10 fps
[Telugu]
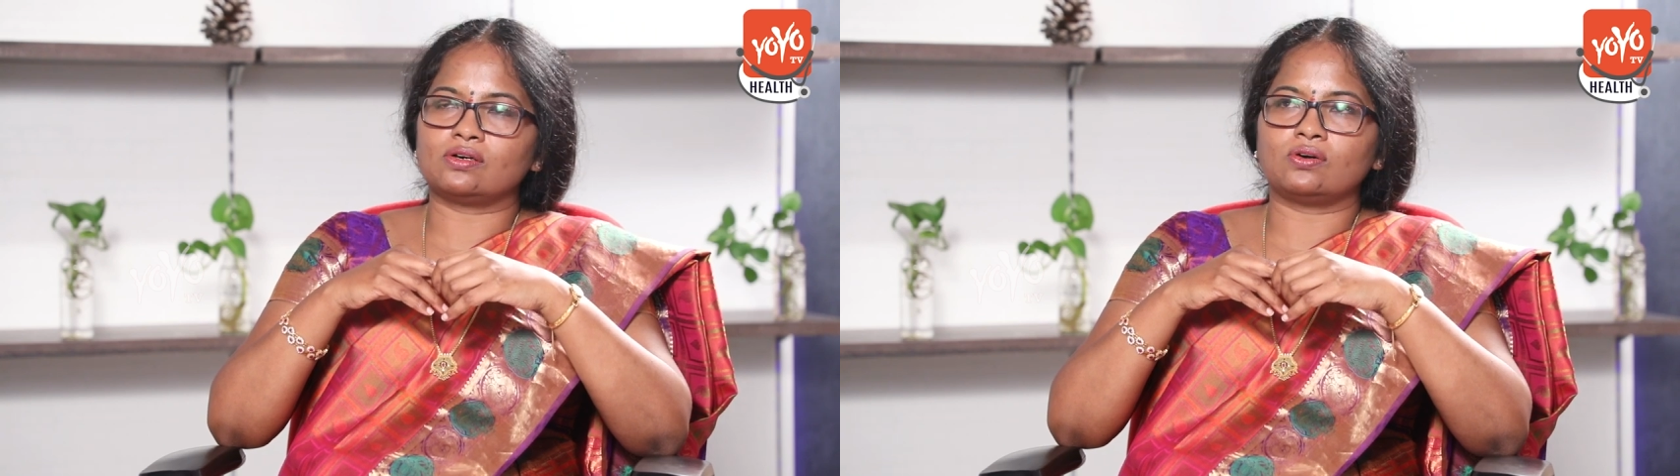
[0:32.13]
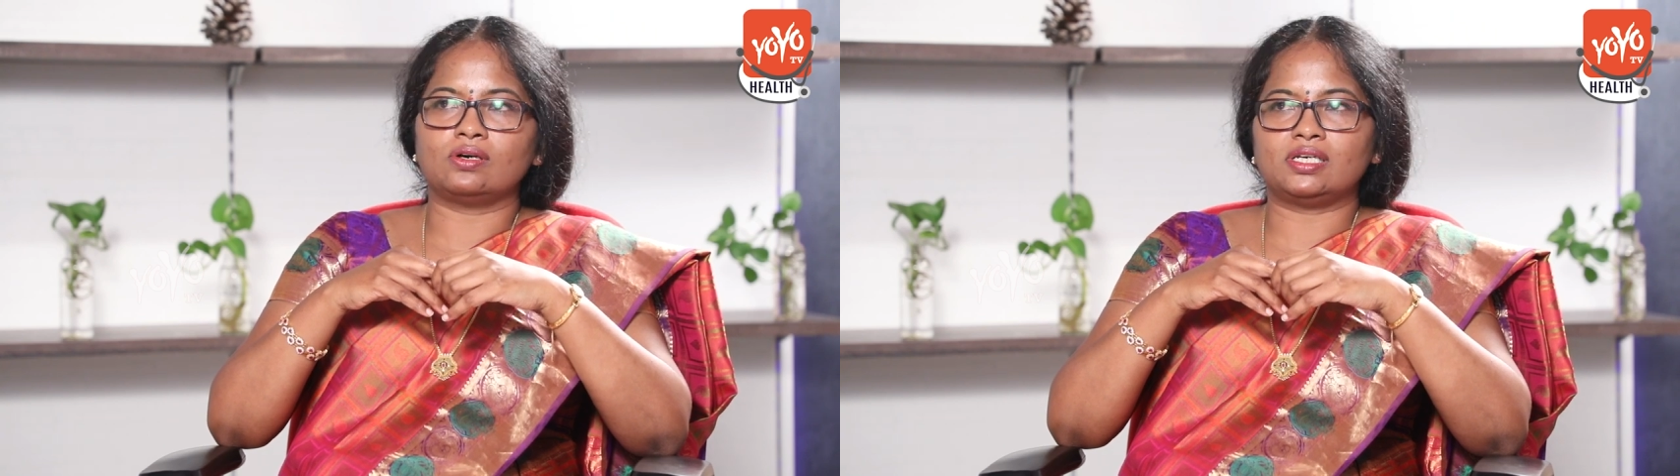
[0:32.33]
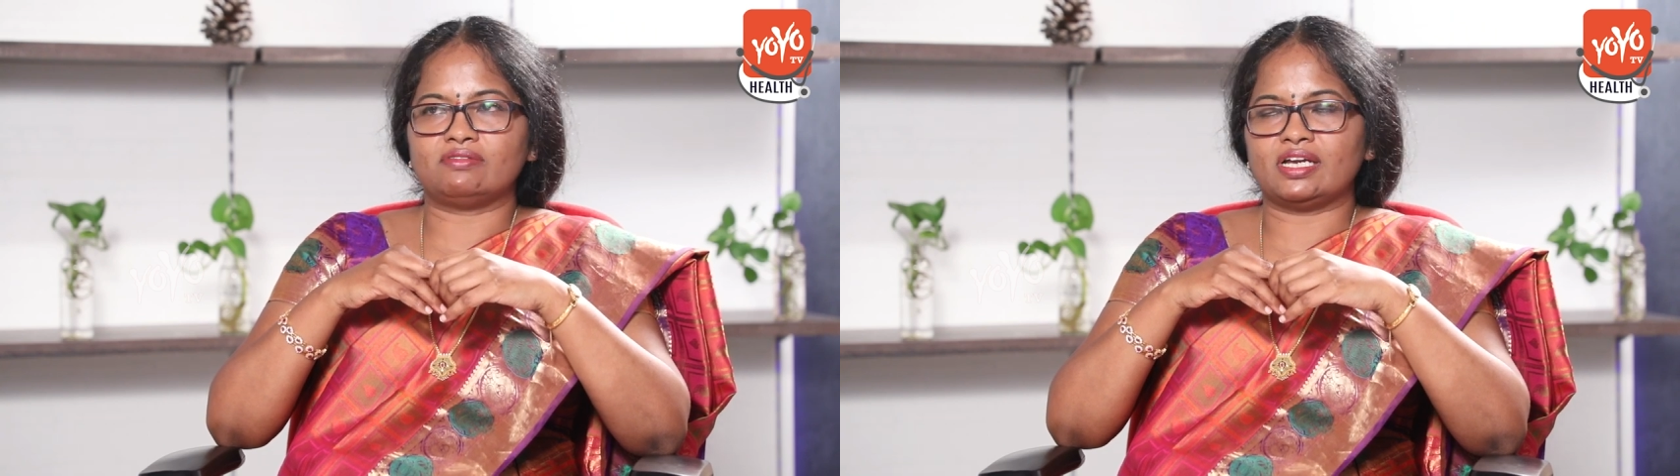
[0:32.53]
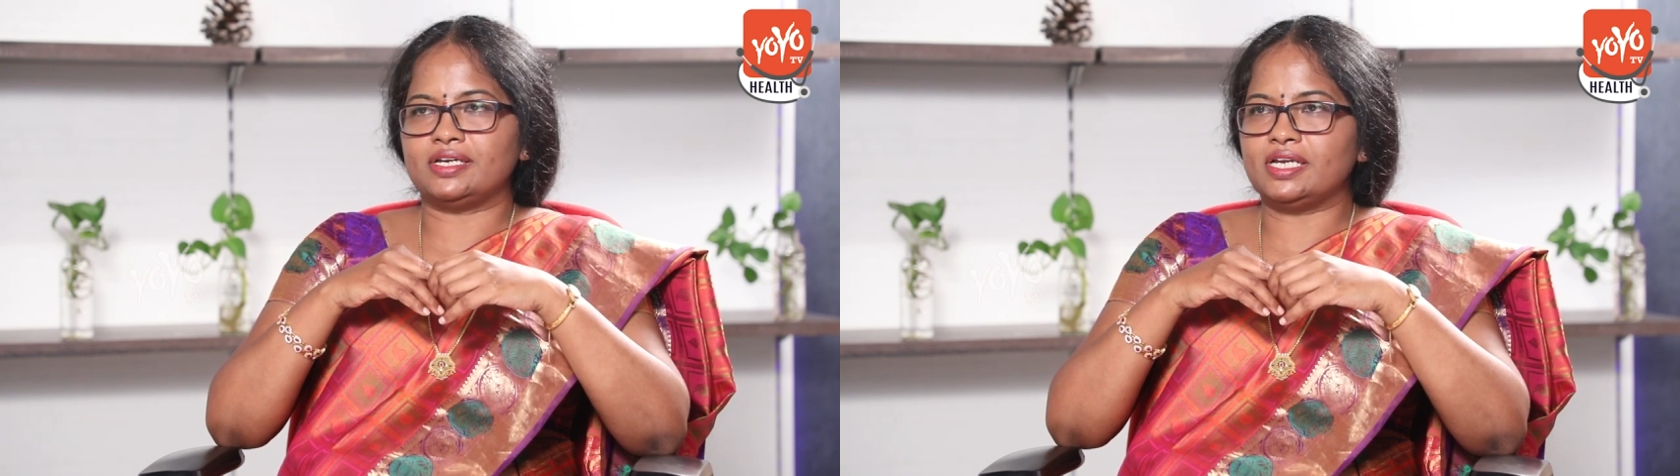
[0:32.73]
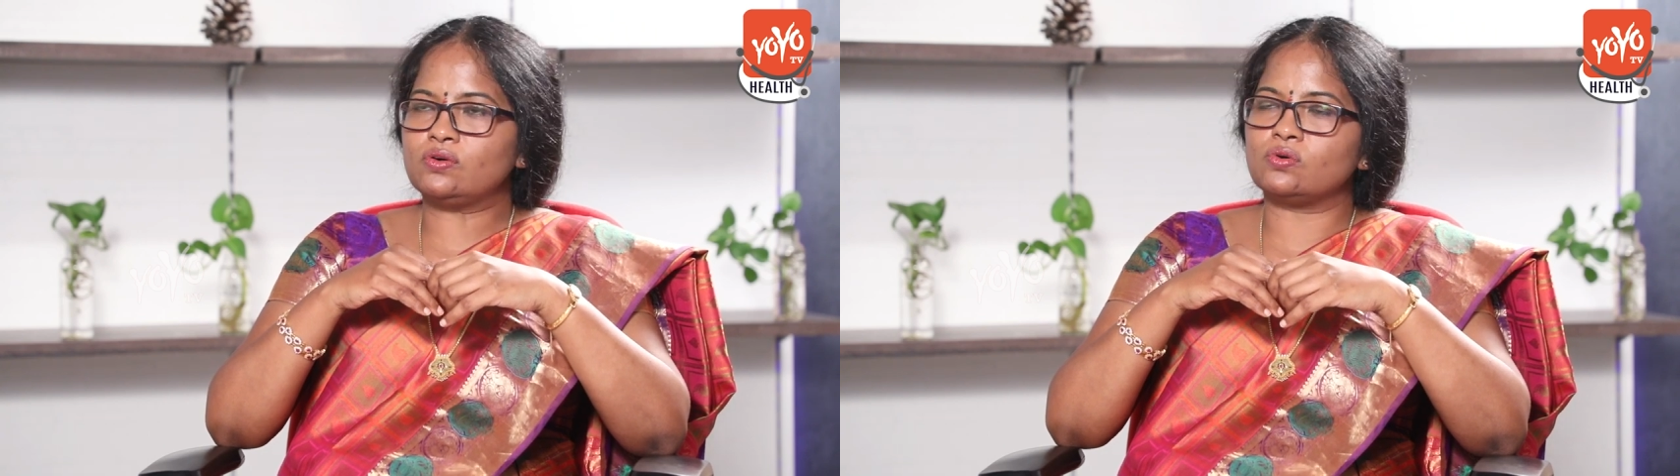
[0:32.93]
ఆల్కహాల్
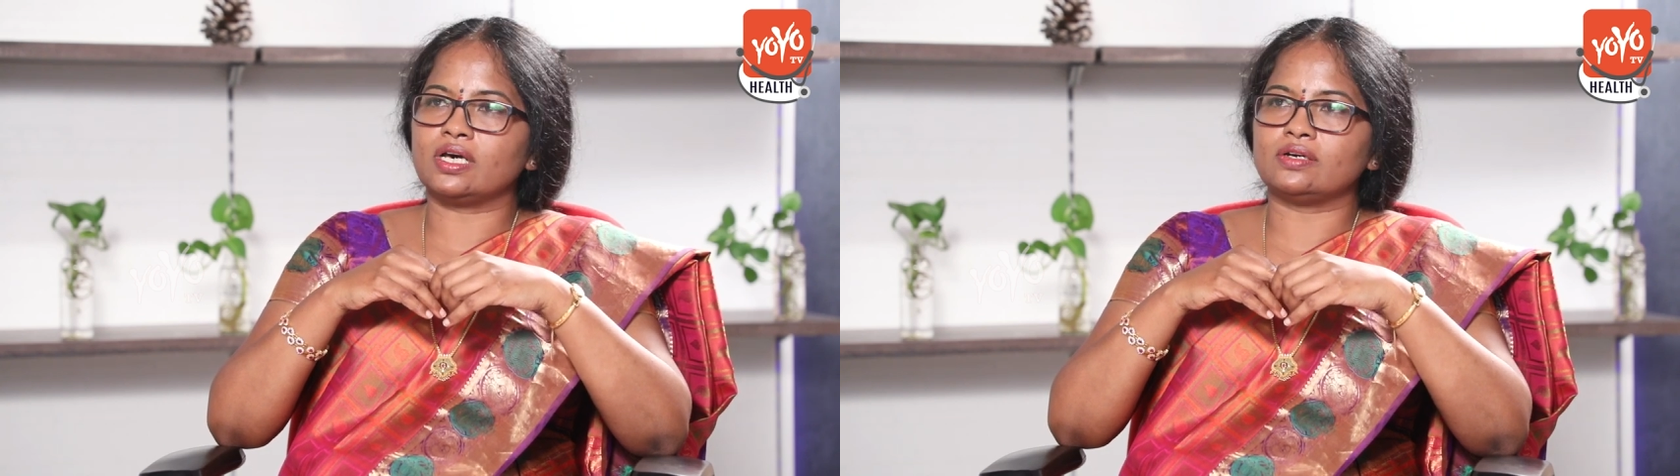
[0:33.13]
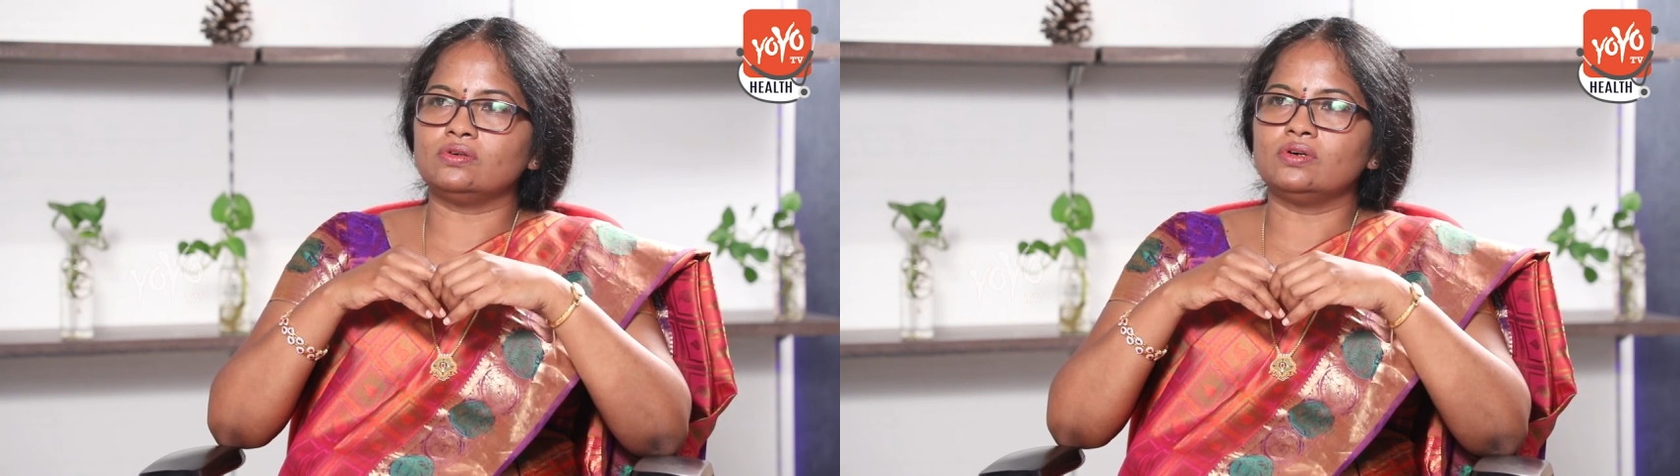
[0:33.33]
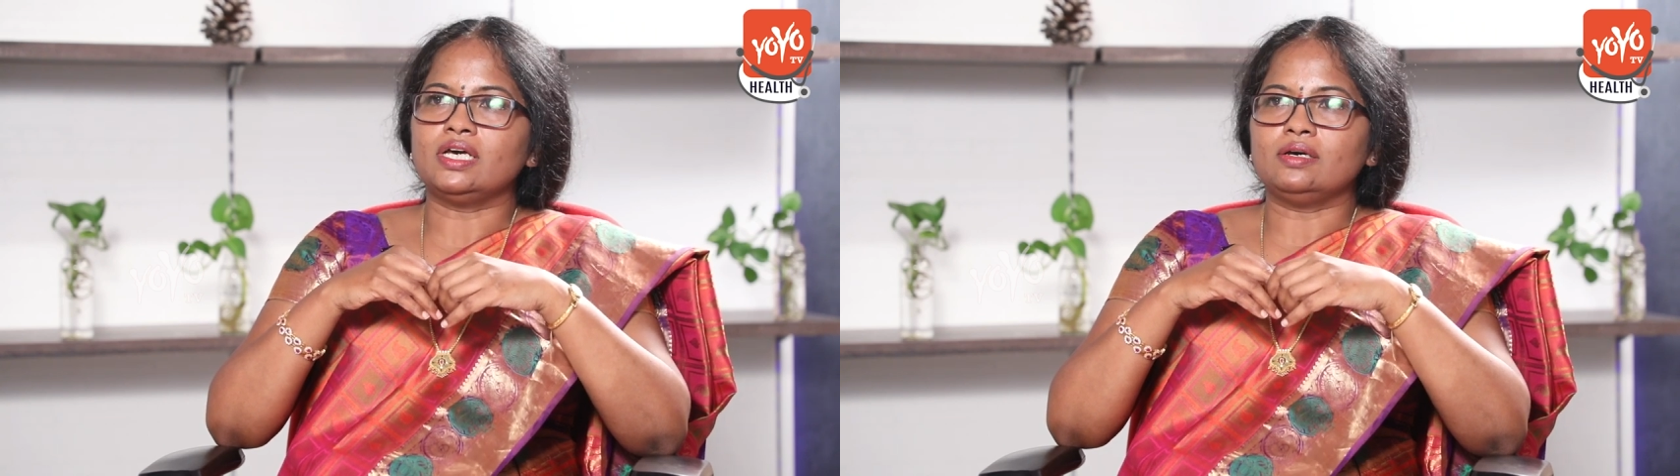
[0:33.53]
ఇవన్నీ కూడాను